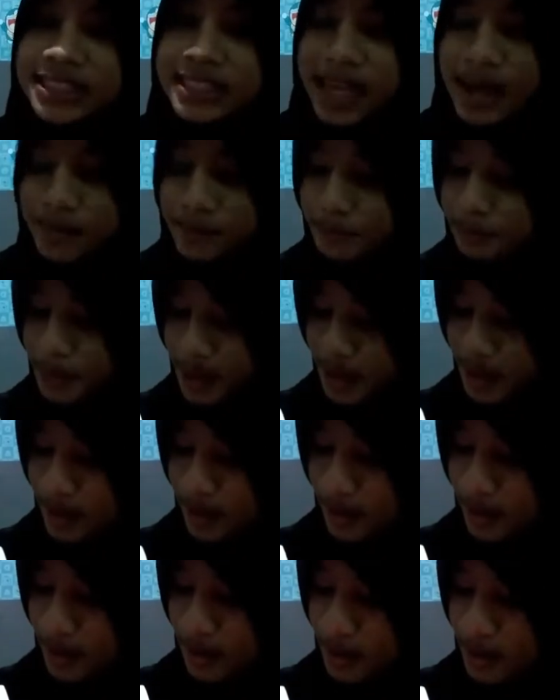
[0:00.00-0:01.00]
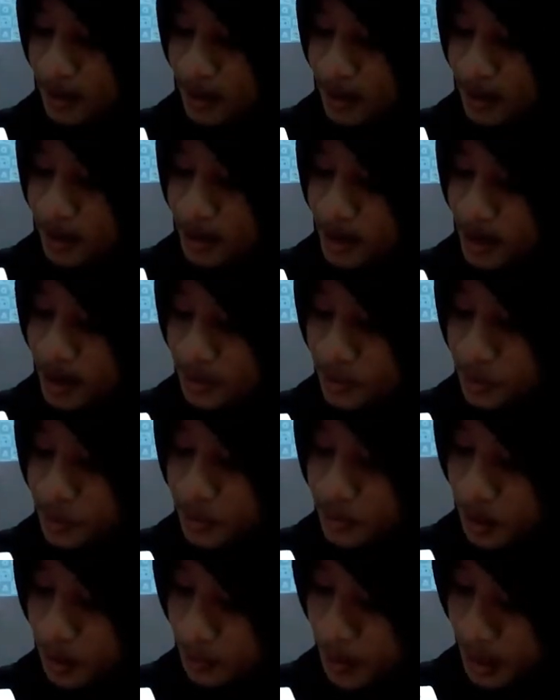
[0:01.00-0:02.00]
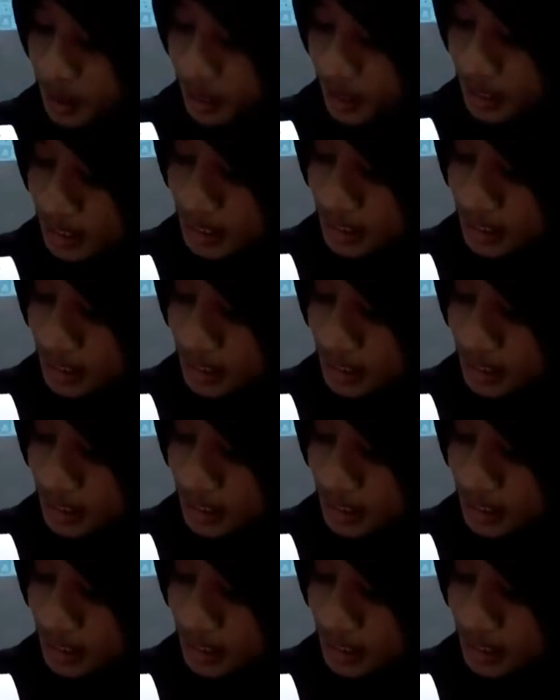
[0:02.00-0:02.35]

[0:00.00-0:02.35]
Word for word: samping yaitu sama dengan